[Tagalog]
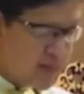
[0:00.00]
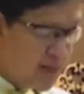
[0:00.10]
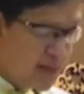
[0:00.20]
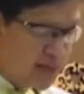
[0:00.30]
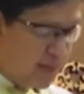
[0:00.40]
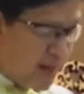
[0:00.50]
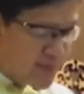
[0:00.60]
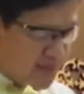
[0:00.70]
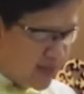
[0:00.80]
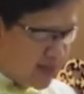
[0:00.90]

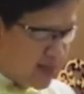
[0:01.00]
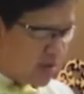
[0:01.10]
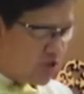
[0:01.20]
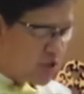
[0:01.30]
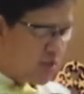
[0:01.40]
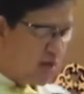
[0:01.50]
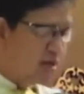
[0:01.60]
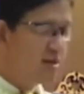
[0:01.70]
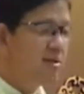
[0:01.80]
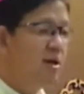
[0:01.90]
Nabati ni
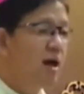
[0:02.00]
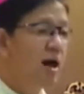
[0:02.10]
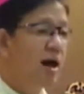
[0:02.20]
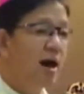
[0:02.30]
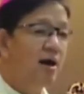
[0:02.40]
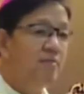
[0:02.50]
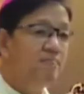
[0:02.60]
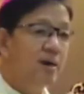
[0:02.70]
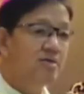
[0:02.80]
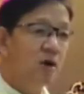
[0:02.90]
Agustin ang
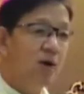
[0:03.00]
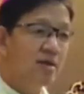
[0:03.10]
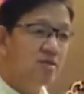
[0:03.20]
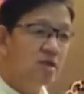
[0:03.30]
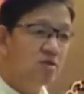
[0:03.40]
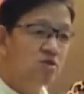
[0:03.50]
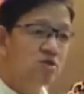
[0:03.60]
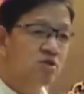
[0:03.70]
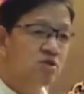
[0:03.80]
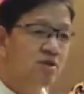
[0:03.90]
pagtawag sa
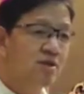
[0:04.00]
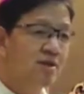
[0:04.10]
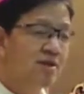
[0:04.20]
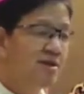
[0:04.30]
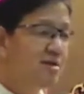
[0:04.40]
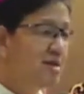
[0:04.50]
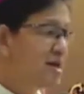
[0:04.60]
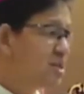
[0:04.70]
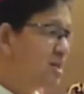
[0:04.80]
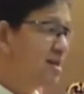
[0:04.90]
Dios diha
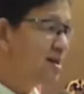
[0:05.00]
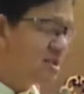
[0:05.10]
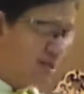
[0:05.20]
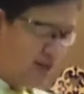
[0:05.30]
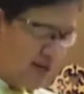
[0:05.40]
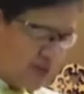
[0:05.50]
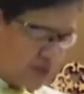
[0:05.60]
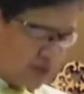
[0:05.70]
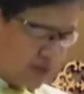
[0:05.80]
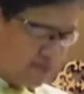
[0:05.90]
sa iyang
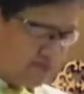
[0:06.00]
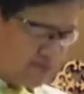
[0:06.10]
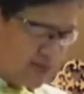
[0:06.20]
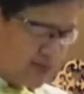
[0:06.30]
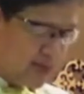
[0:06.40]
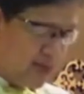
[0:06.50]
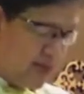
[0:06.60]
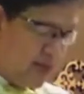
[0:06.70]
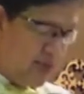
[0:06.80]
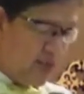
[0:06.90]
kasing-kasing.
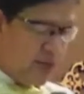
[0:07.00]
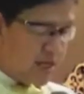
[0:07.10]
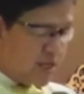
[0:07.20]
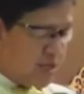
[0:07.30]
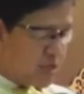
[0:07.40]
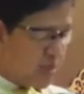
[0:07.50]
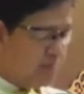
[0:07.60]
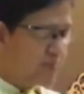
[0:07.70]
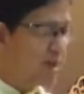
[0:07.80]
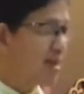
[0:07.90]
Dili kini
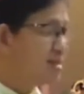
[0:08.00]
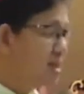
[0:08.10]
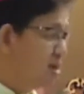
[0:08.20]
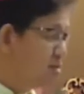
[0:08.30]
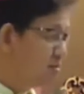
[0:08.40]
simple nga tingog,